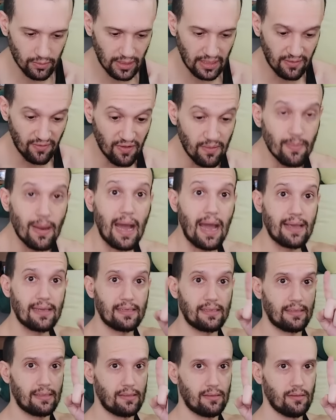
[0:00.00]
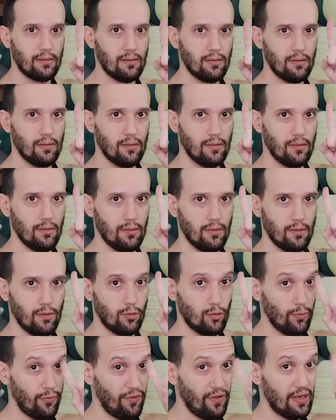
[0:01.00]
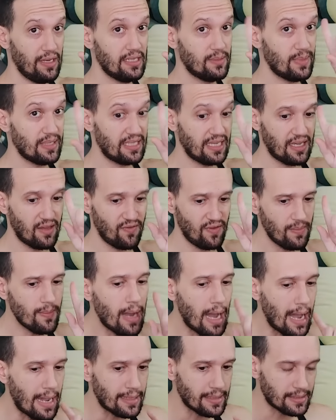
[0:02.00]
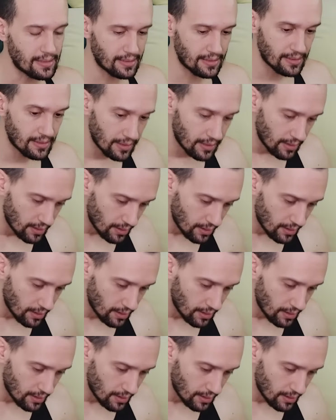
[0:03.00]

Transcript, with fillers: tem que vir mais. Eu tô feliz, mas tem que vir mais.